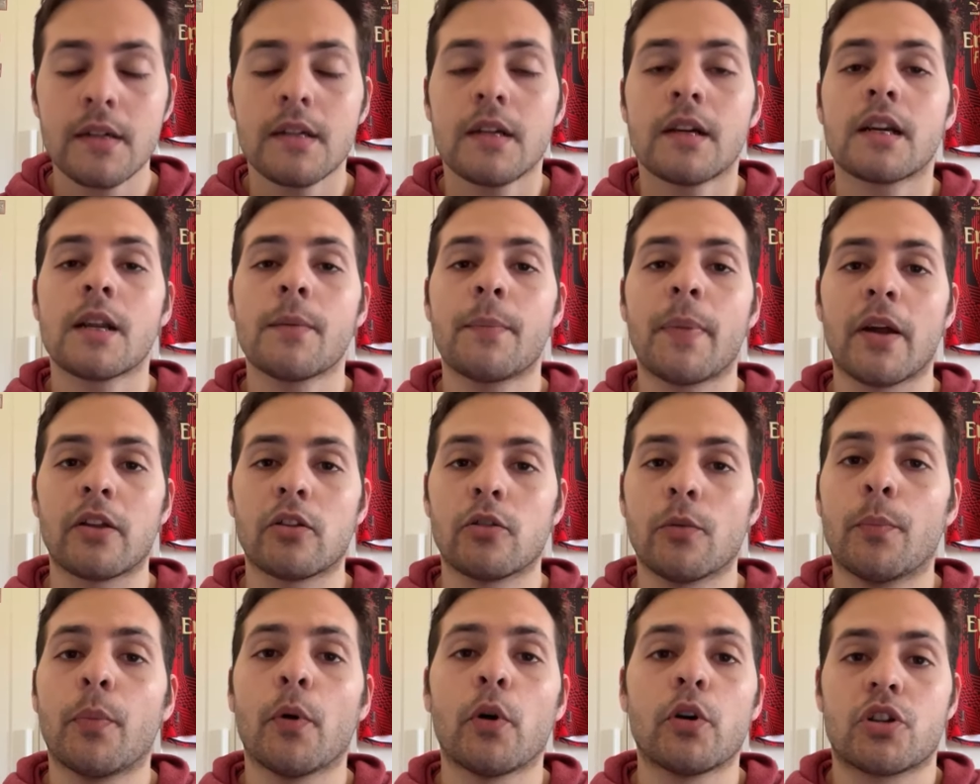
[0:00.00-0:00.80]
Ripeto,
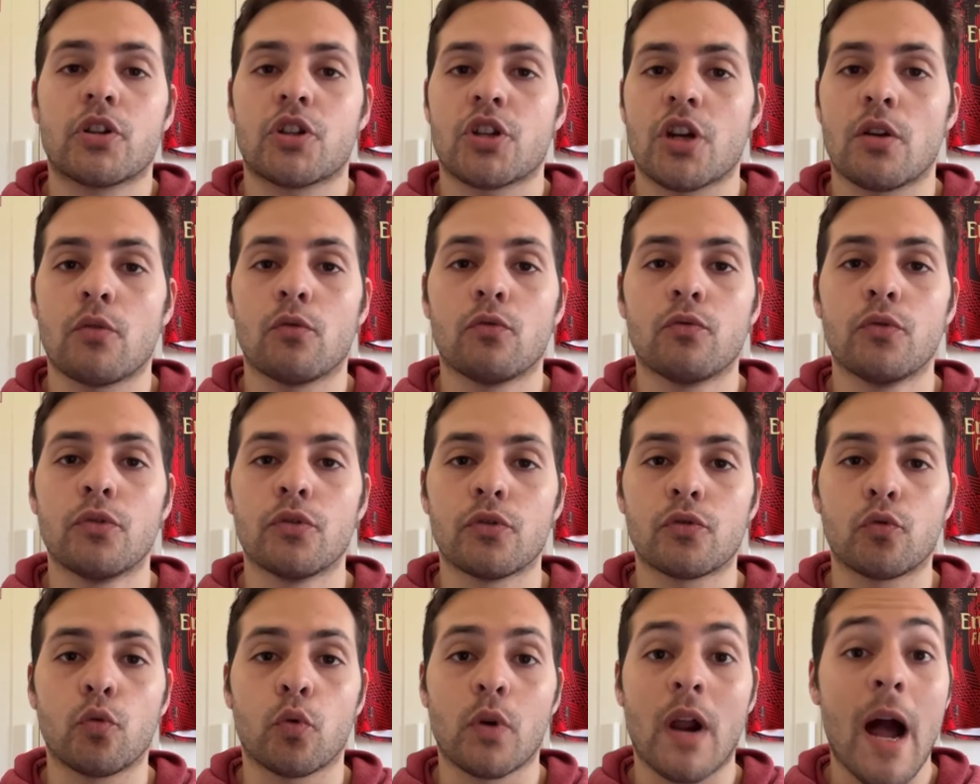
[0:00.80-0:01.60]
poi c'è un
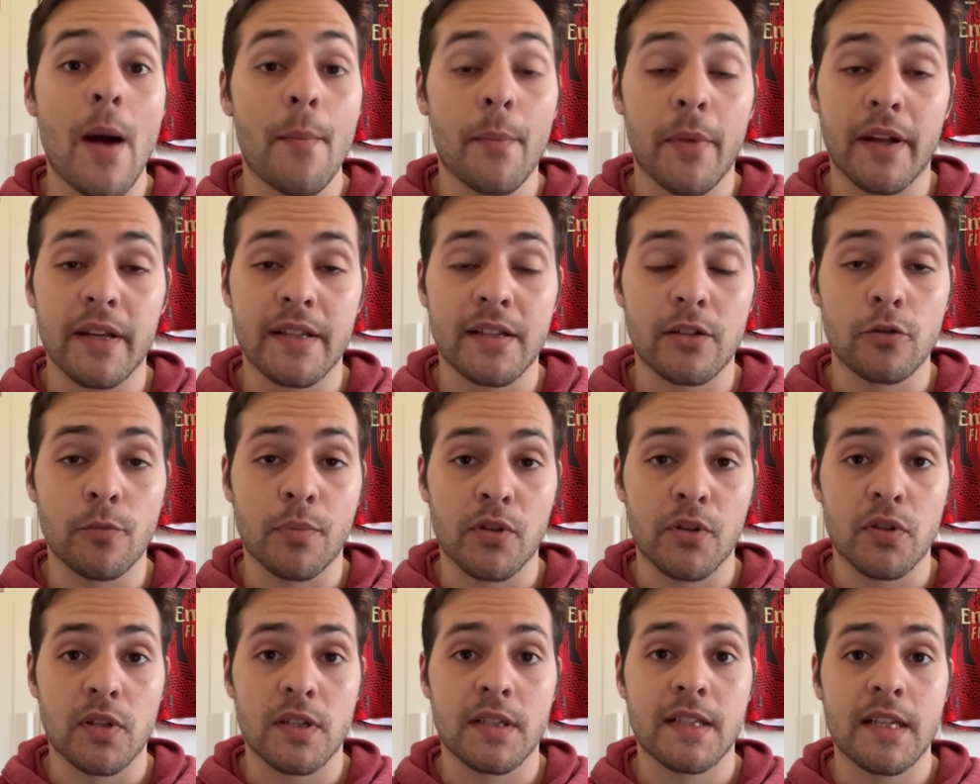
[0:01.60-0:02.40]
Turam che è stato
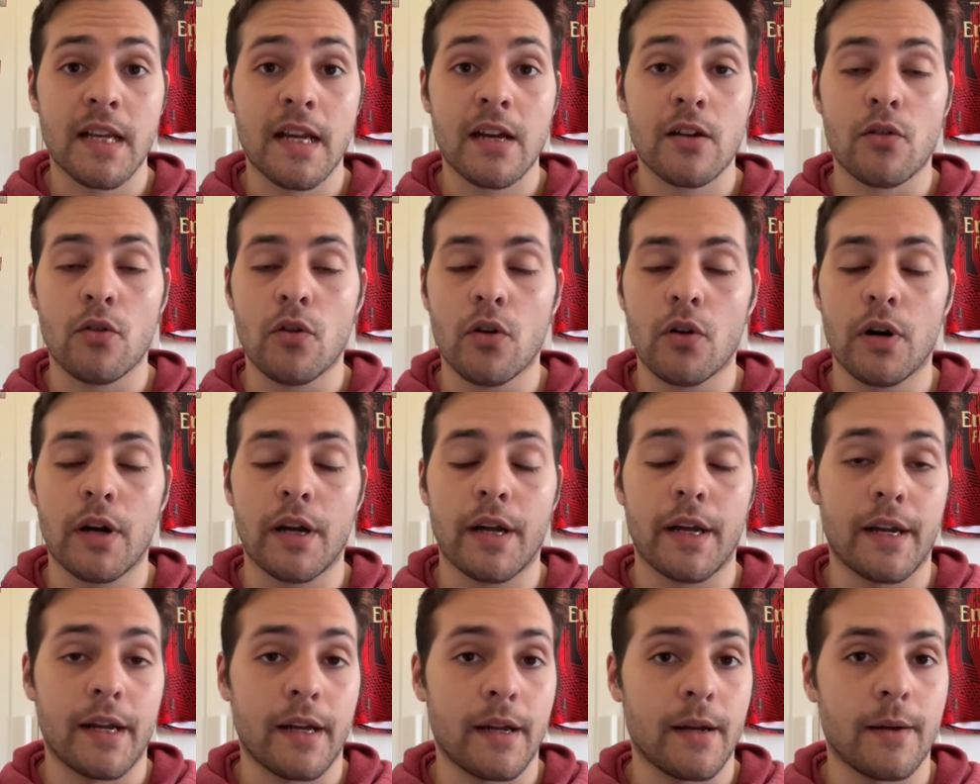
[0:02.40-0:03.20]
preso a zero
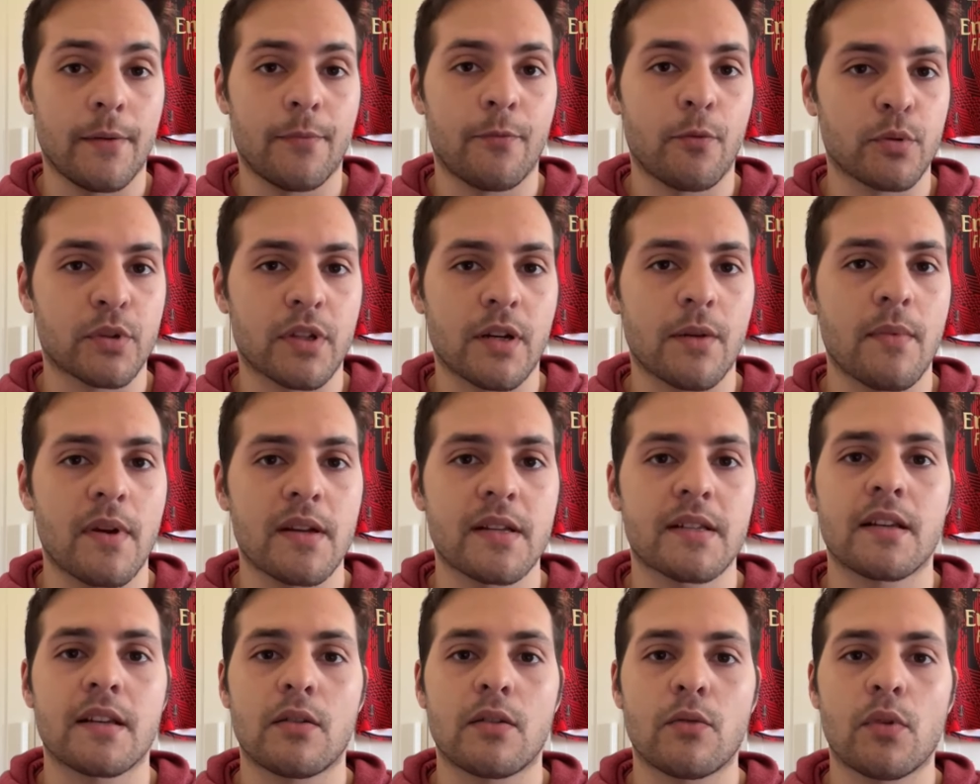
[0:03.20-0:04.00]
e potrebbe
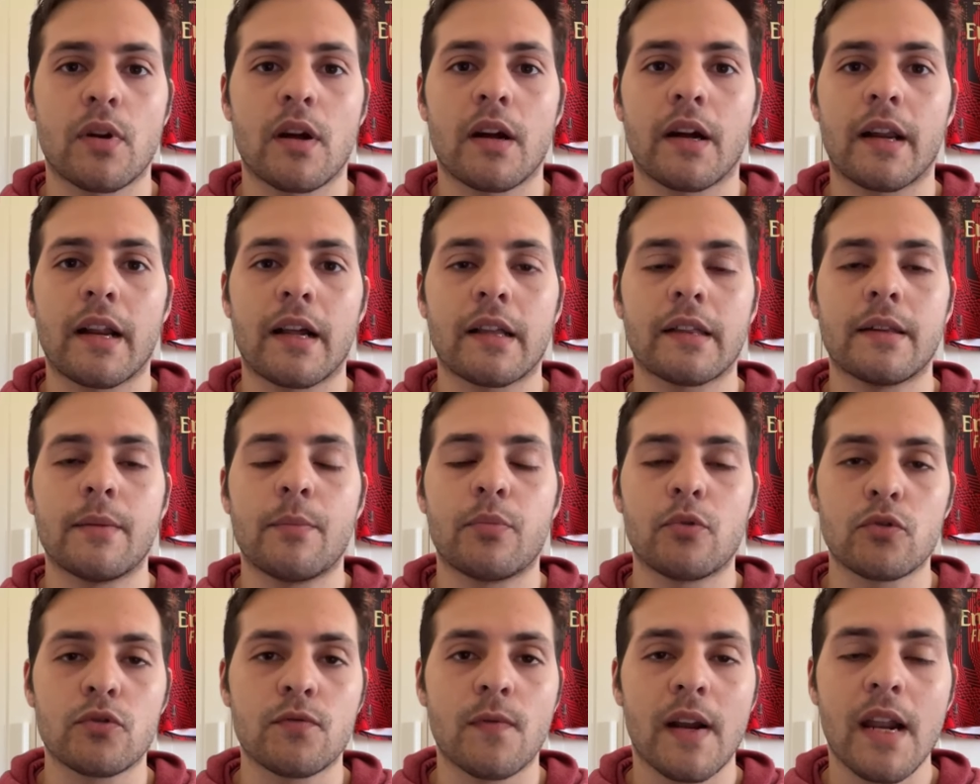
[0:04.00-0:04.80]
essere una grande
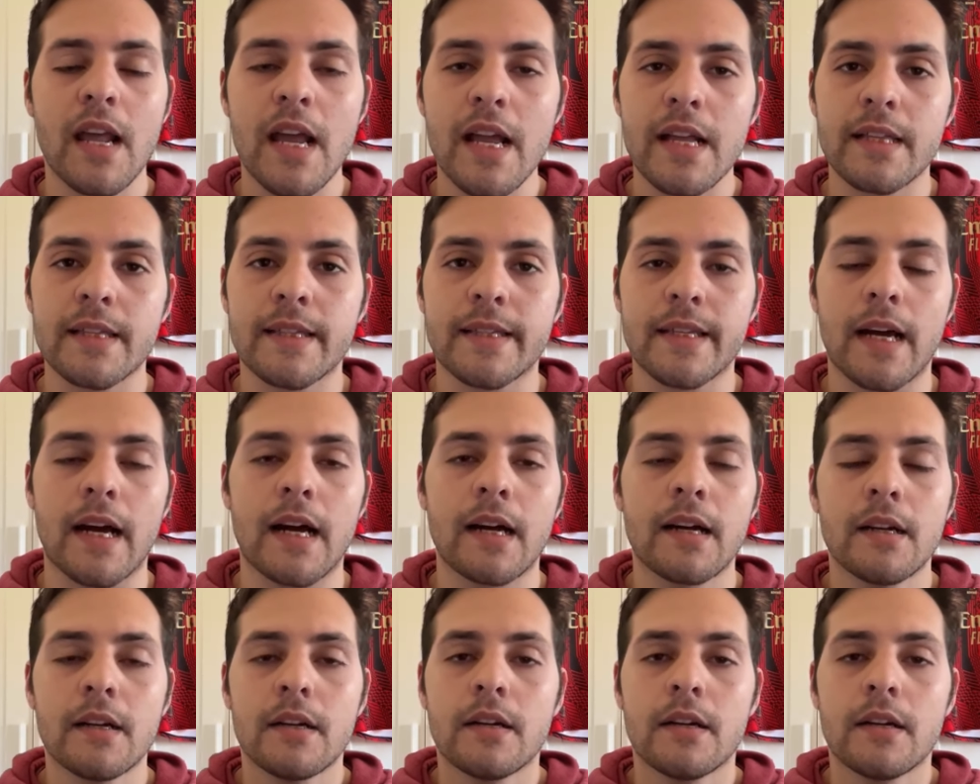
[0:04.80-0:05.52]
plusvalenza,